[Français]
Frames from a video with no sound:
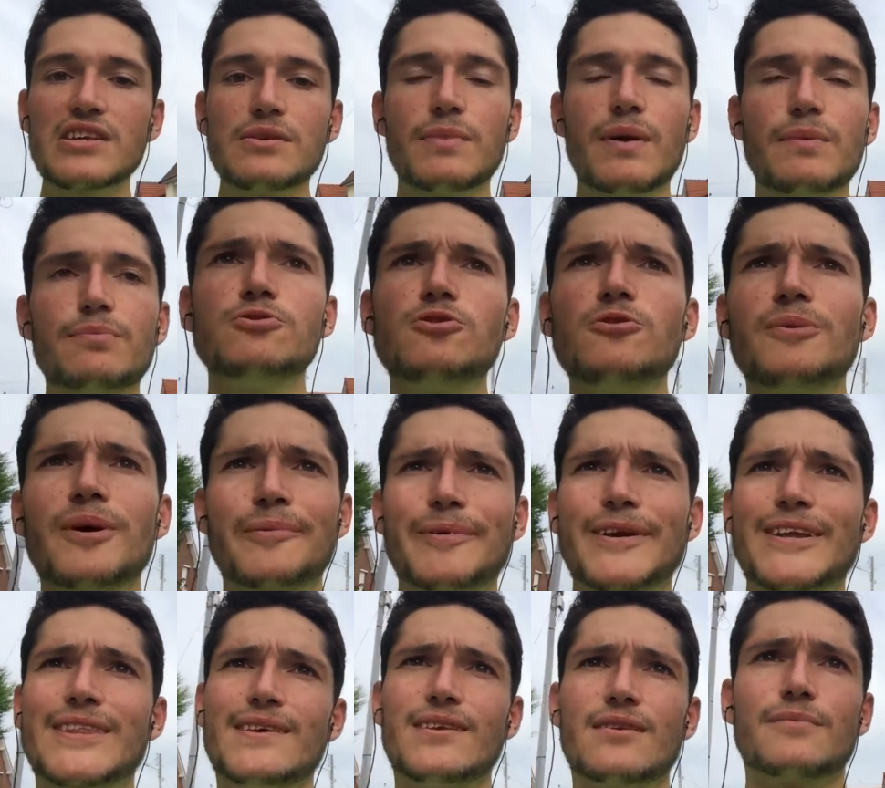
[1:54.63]
qui m'a beaucoup
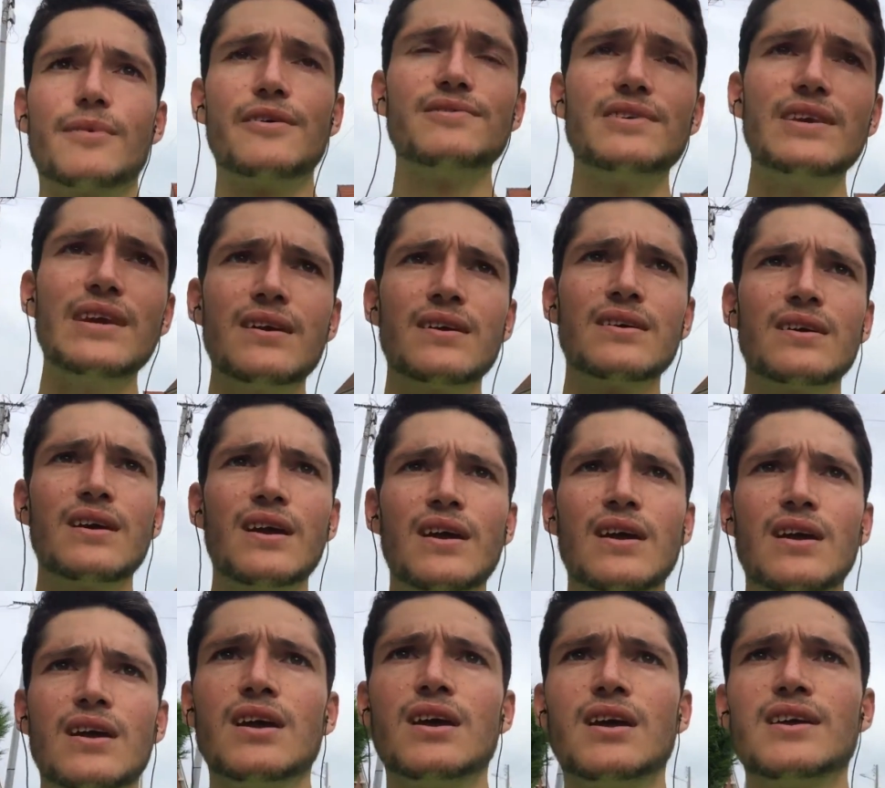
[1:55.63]
impacté dans ma vie,
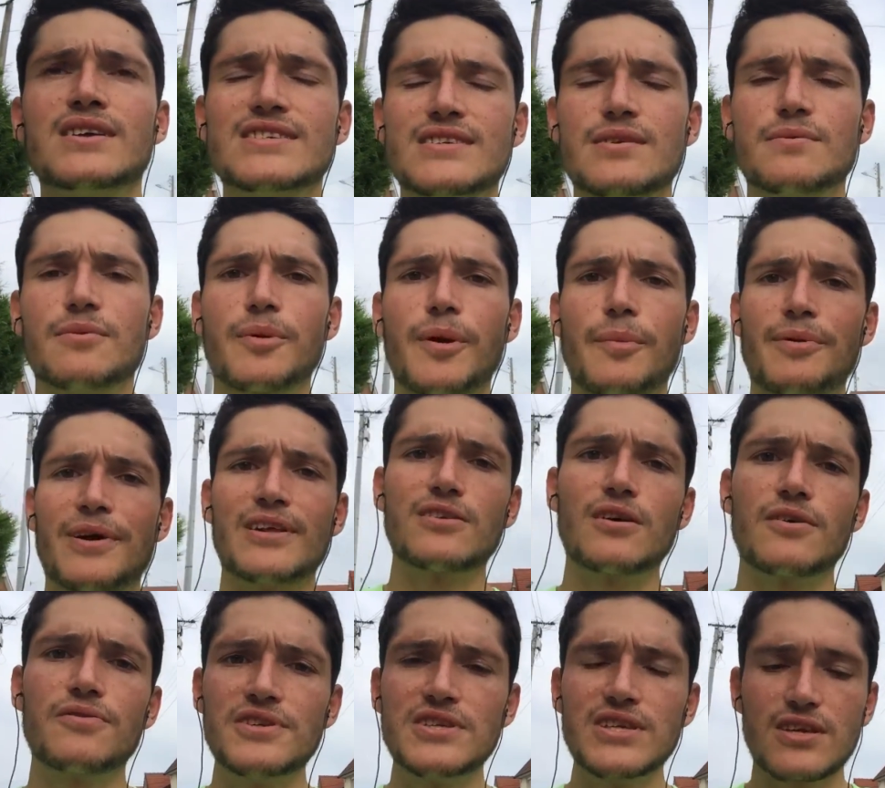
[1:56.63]
c'est mon
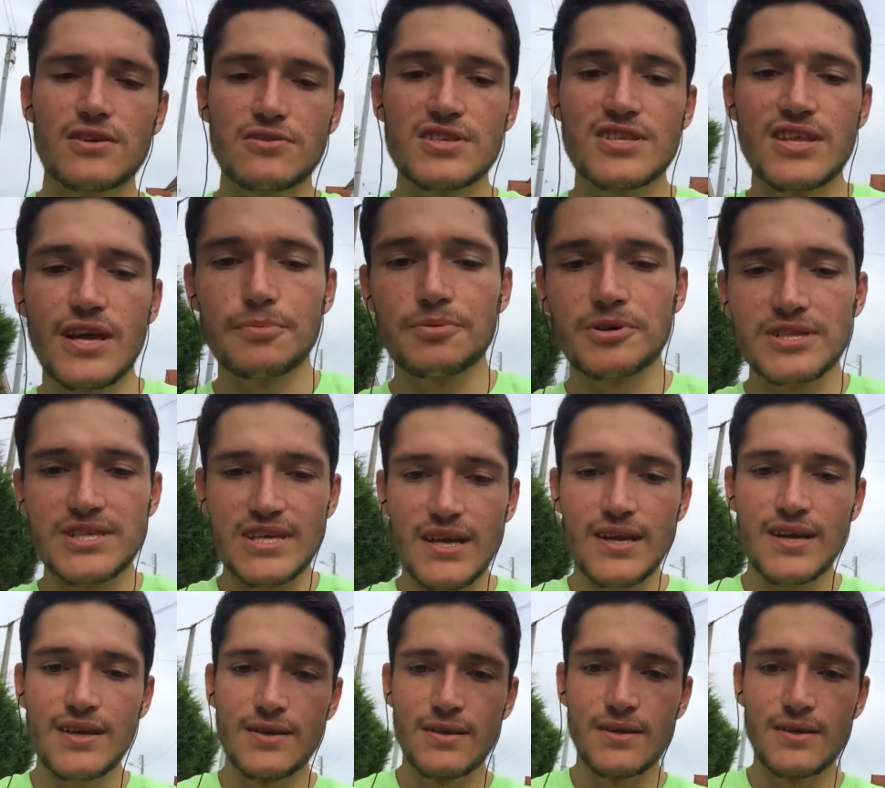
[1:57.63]
préparateur physique quand j'étais à Poitiers.